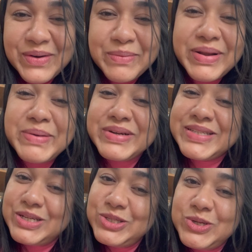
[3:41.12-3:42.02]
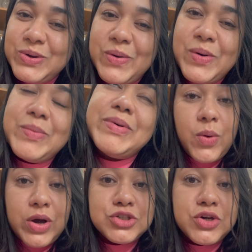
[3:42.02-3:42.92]
Comprei bastante roupa.
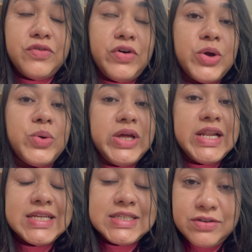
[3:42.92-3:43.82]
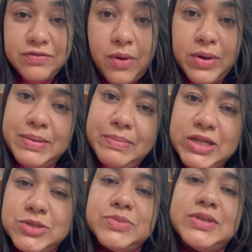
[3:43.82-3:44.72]
Eu acho que eu vou incluir nesse vlog
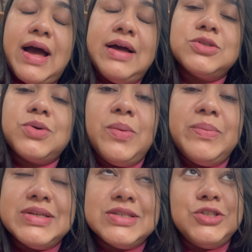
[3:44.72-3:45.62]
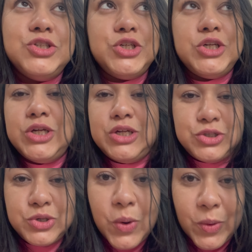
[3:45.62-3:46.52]
mesmo, tá? As compras de,
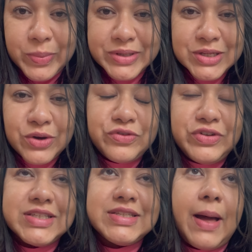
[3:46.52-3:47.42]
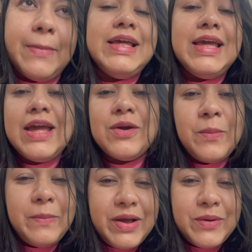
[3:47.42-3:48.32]
de roupas que eu fiz, tá? E aí
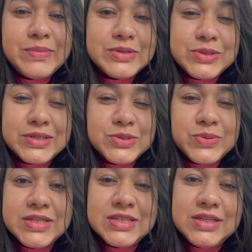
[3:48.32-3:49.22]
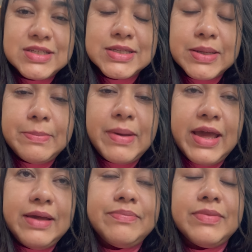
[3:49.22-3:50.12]
comprei algumas outras coisinhas
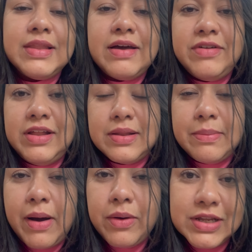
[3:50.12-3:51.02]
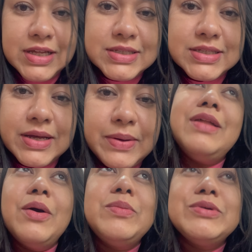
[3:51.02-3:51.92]
também na Avenida Paulista.
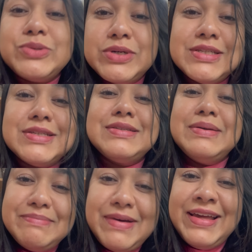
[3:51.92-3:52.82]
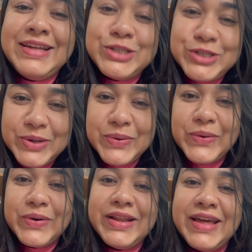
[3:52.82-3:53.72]
Tem algumas coisas também que
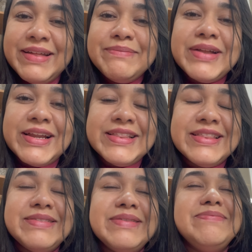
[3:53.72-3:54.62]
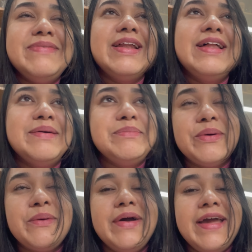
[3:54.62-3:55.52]
chegou, né? Também pela,
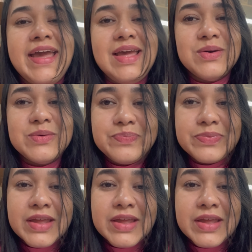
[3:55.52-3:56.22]
pelo correio